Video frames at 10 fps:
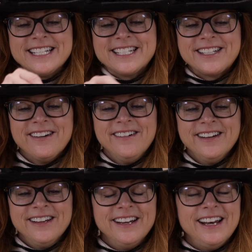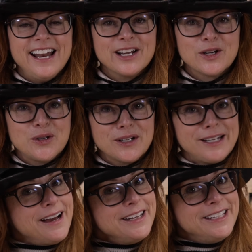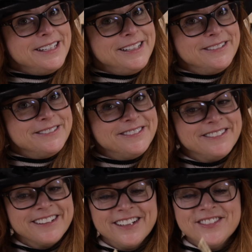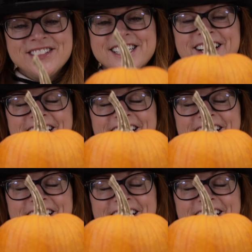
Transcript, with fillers: sans la tailler. Comme ça.